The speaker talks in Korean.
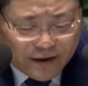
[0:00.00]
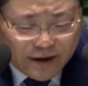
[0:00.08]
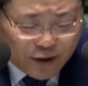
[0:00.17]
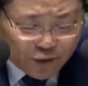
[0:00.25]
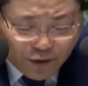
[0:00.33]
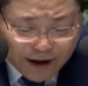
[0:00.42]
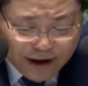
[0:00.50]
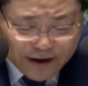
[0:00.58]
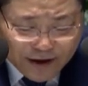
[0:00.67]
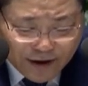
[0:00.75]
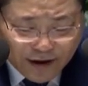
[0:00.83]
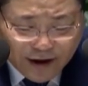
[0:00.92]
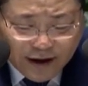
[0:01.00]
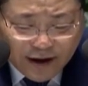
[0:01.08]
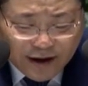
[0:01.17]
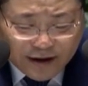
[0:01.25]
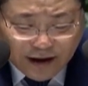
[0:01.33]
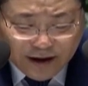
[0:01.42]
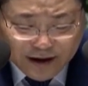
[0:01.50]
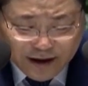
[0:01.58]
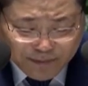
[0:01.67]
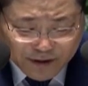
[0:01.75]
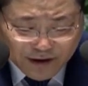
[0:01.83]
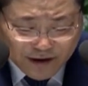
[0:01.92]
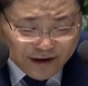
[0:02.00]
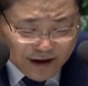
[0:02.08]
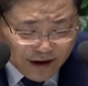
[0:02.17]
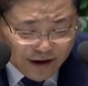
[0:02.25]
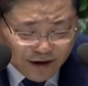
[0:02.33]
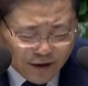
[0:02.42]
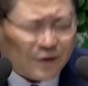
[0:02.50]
그리고 또 하나 있어요. 나는 이제부터 인생을